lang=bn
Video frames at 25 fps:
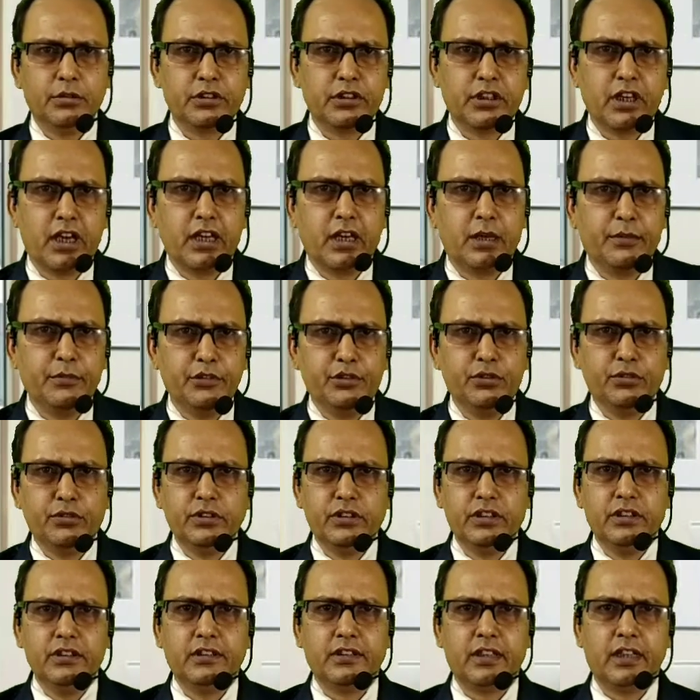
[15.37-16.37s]
নমস্কার আমি
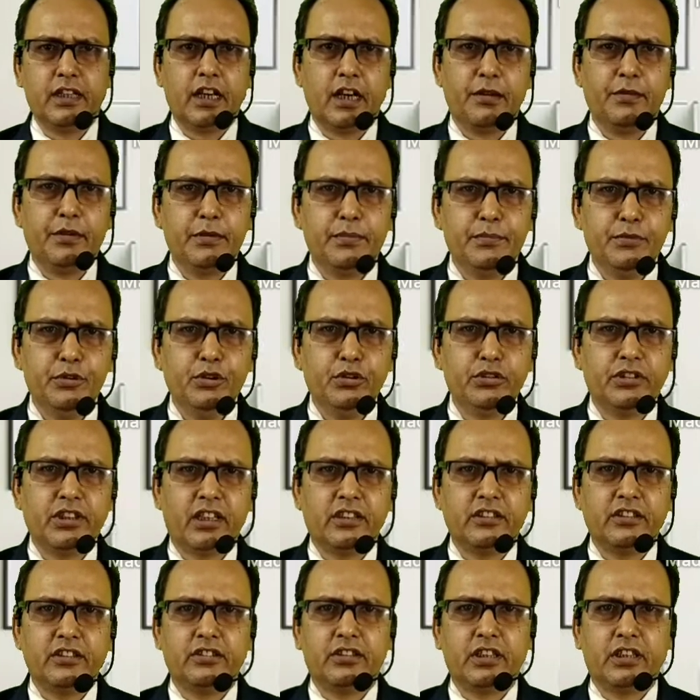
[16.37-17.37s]
সঞ্জিত স্যার আমার প্রিয়
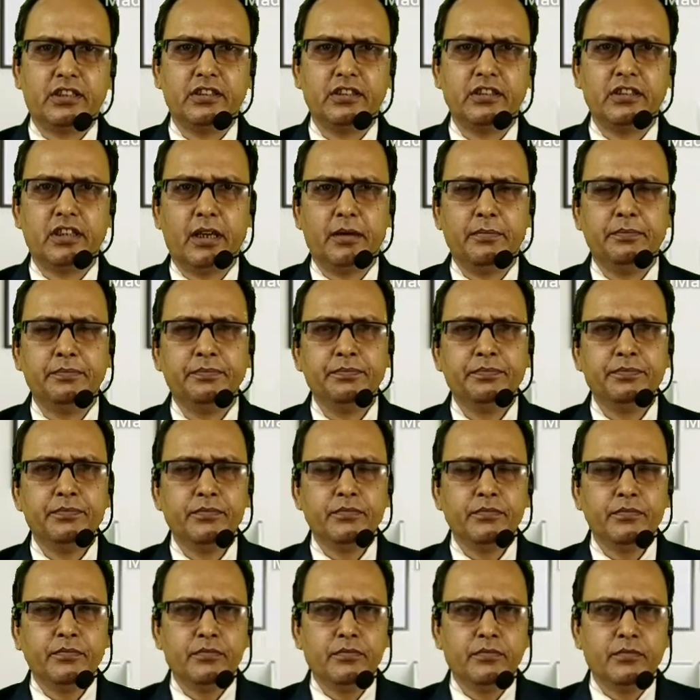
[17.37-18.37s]
ছাত্রছাত্রীরা
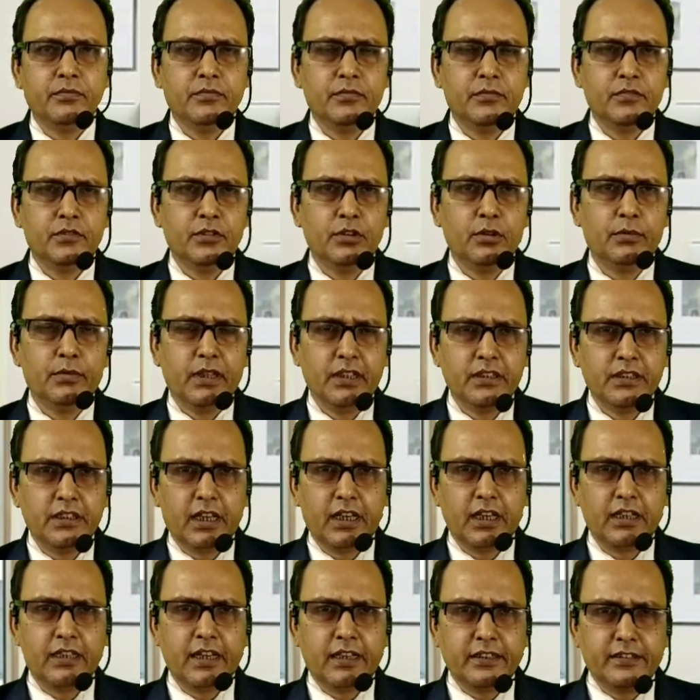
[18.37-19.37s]
তোমরা
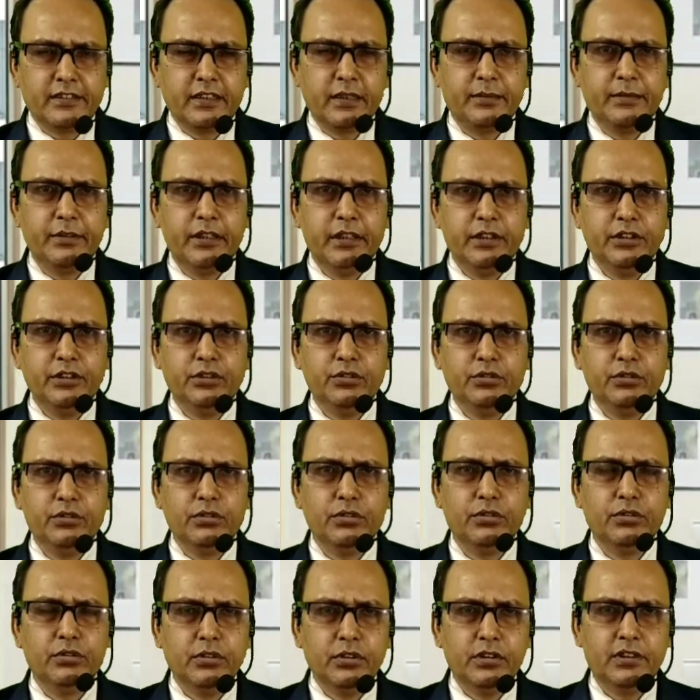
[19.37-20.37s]
যারা ক্লাস সেভেনের
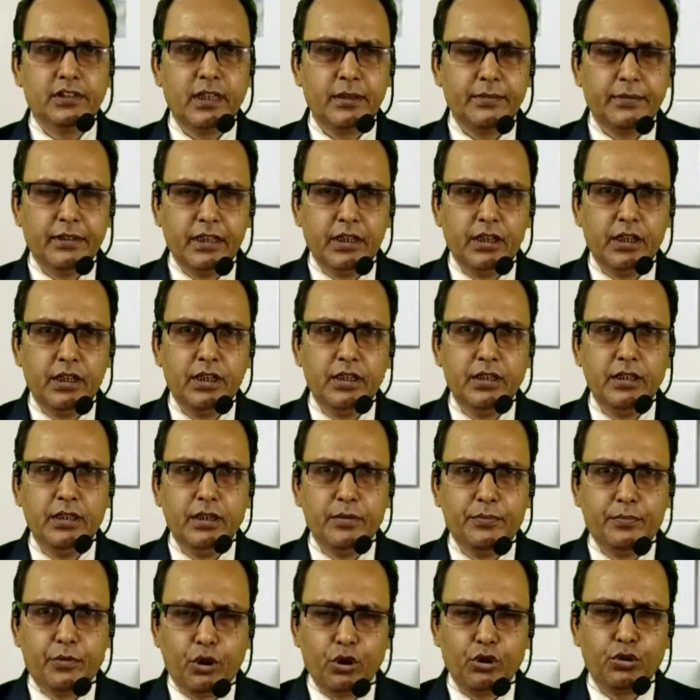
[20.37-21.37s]
জন্য সেভেনে
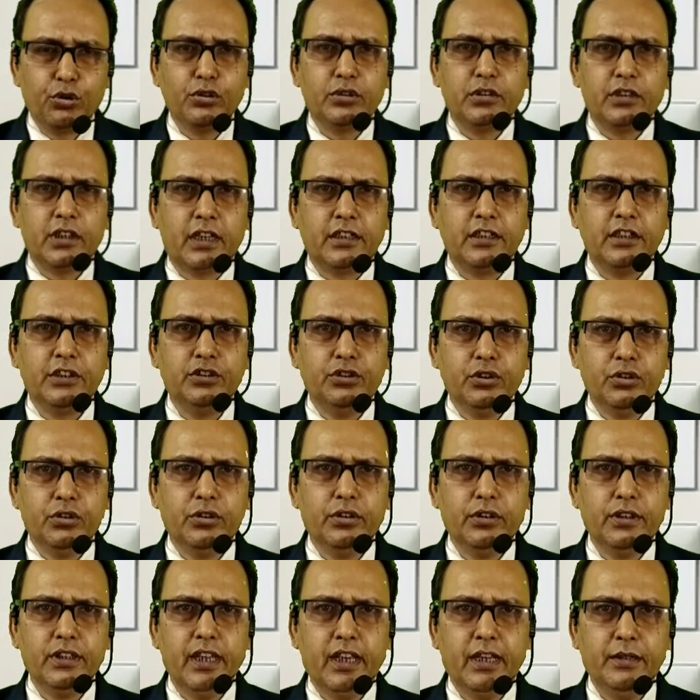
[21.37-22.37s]
পড়ো তাদের
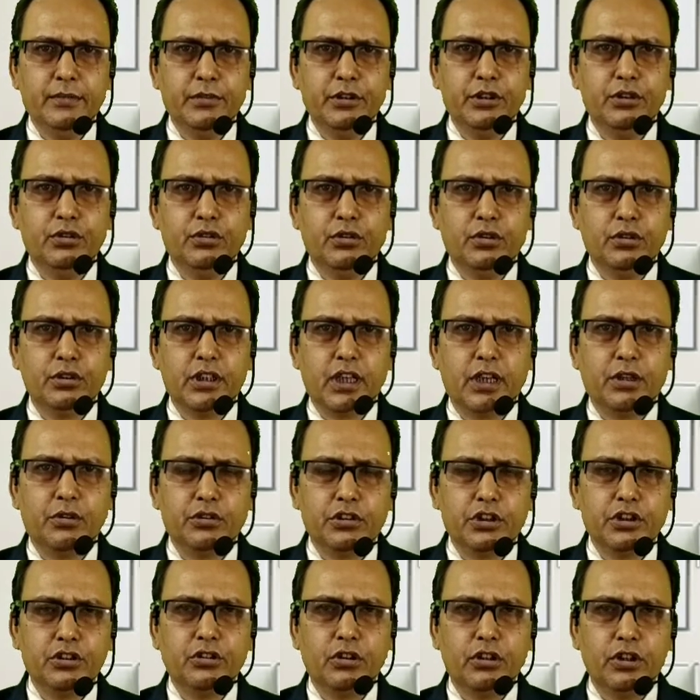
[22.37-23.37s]
জন্য এই ভিডিওটা
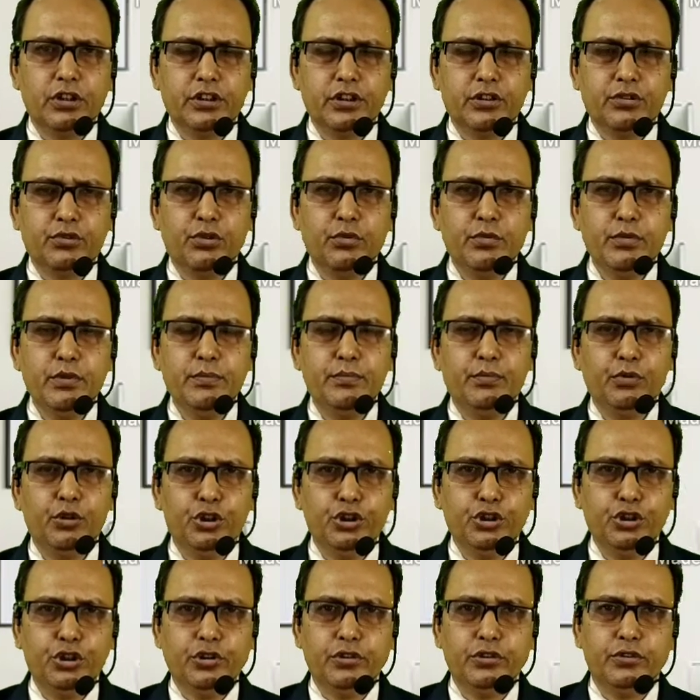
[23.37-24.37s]
হতে চলেছে খুবই
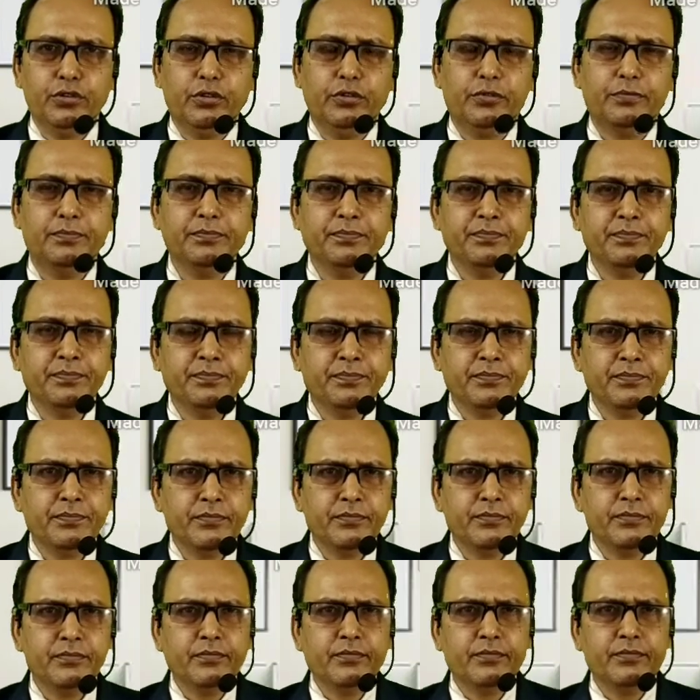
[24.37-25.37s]
প্রয়োজনীয়
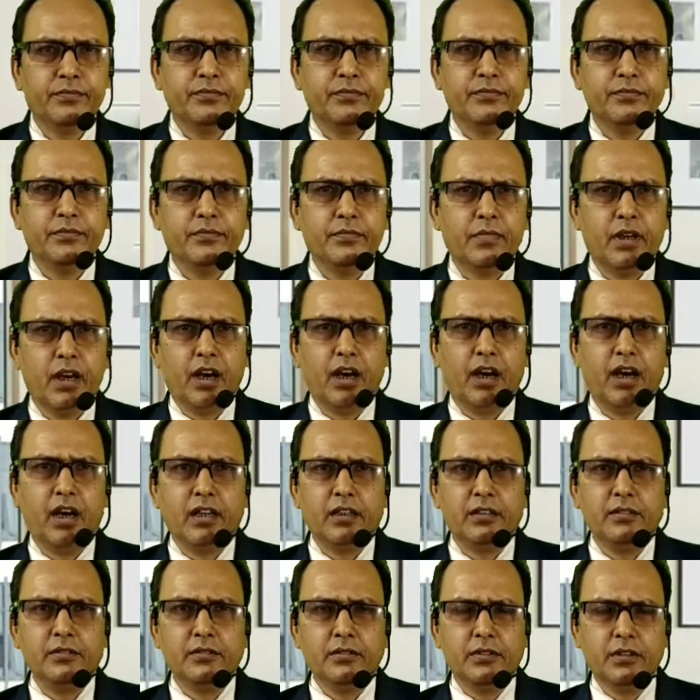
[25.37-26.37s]

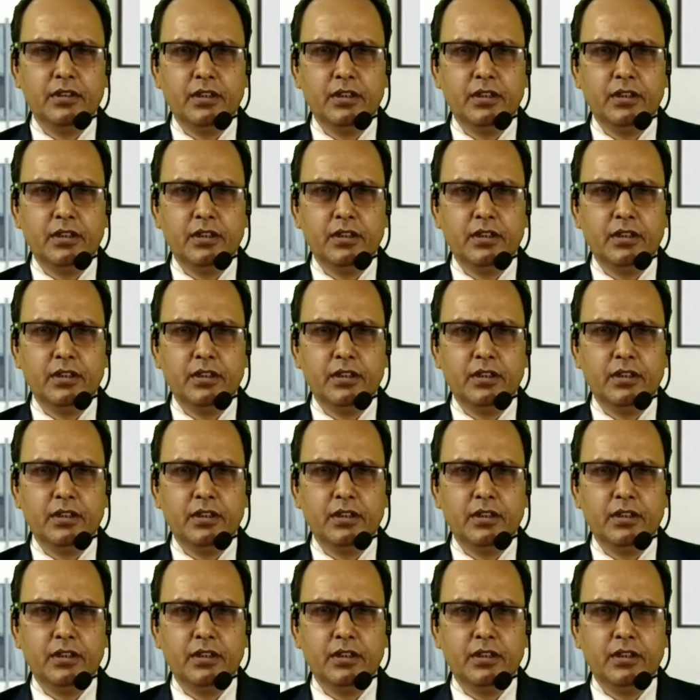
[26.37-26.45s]
আর